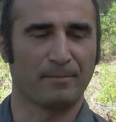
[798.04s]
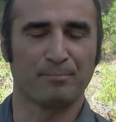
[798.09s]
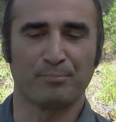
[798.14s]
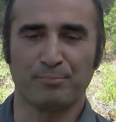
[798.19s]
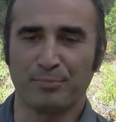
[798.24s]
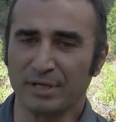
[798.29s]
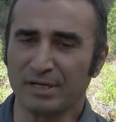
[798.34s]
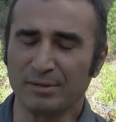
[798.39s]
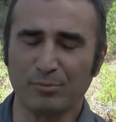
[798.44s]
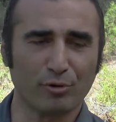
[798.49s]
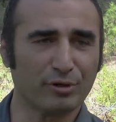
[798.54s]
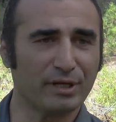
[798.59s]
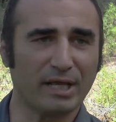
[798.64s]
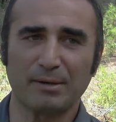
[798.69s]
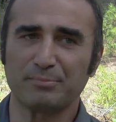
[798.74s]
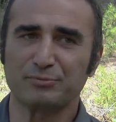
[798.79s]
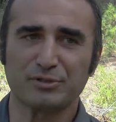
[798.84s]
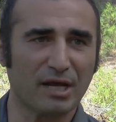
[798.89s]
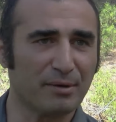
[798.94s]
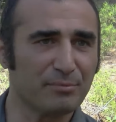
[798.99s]
Benim ona
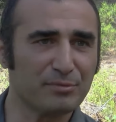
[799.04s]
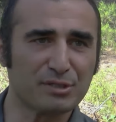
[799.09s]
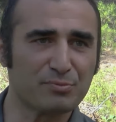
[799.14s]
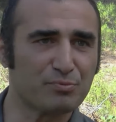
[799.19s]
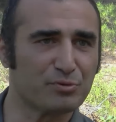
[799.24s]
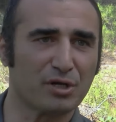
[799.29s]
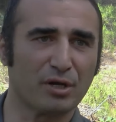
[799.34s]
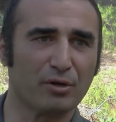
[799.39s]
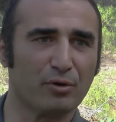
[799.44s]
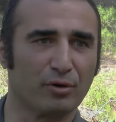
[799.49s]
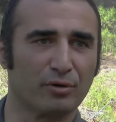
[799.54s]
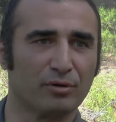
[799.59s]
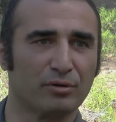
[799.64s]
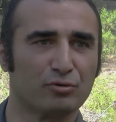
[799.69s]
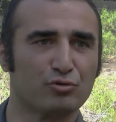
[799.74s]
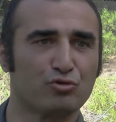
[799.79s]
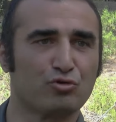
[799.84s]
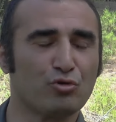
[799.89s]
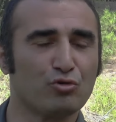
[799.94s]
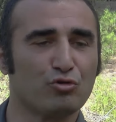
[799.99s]
yapacağım hiçbir şey yok.
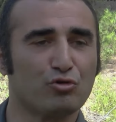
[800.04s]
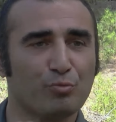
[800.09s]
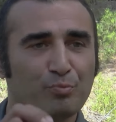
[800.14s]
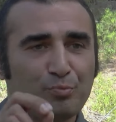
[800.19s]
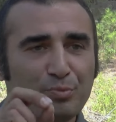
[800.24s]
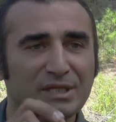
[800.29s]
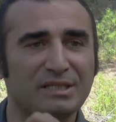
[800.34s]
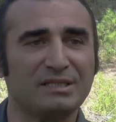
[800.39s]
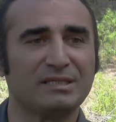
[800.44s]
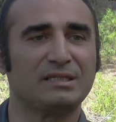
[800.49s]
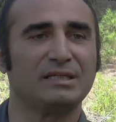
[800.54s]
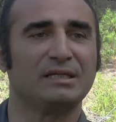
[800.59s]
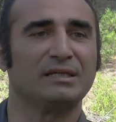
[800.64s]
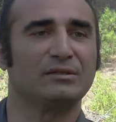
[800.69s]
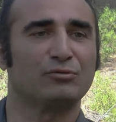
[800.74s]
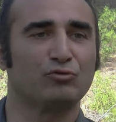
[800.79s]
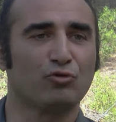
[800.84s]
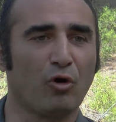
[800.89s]
Çünkü bitki,